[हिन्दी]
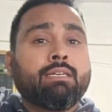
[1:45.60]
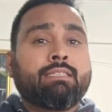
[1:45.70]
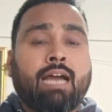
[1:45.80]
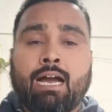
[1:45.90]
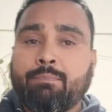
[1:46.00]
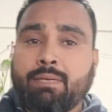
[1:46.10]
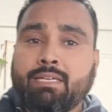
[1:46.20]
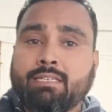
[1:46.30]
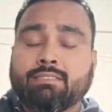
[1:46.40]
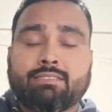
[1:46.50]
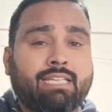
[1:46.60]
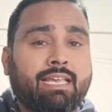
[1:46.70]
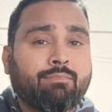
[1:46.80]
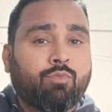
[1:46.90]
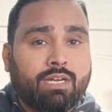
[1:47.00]
यहां पे
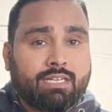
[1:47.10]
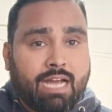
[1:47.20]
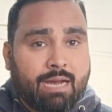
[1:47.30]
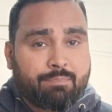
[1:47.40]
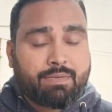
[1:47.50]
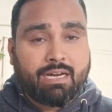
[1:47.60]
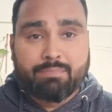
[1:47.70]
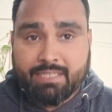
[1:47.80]
सेम वर्क आपका